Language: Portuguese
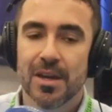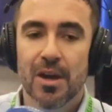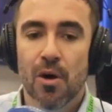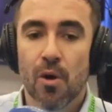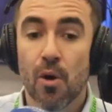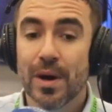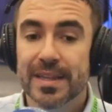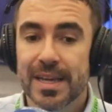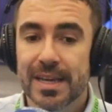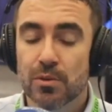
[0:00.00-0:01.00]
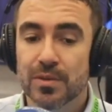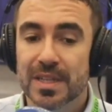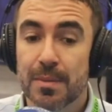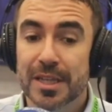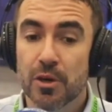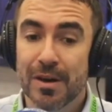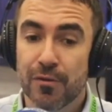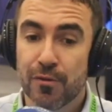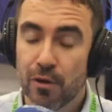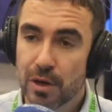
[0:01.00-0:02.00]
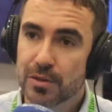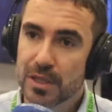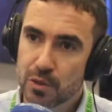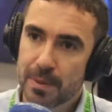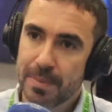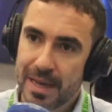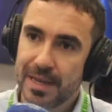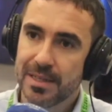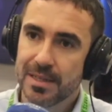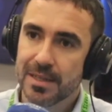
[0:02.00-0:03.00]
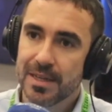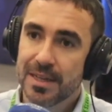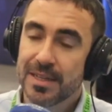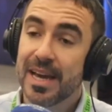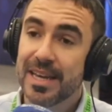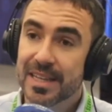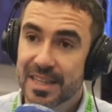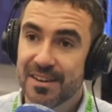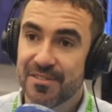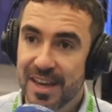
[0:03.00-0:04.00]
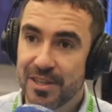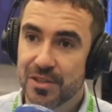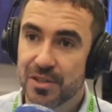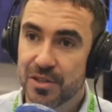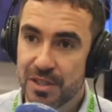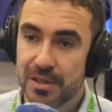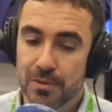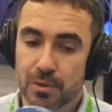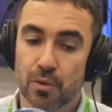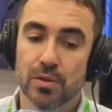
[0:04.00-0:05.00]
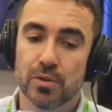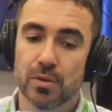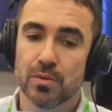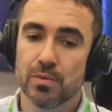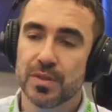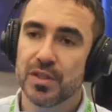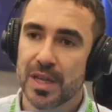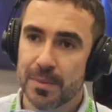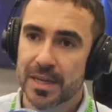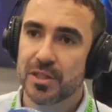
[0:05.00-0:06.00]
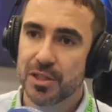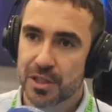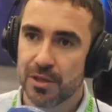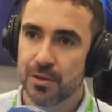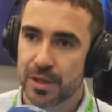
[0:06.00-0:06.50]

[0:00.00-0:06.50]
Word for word: ou até consiga bater uma foto da sua pele e aí através de todo um sistema que a gente criou, né,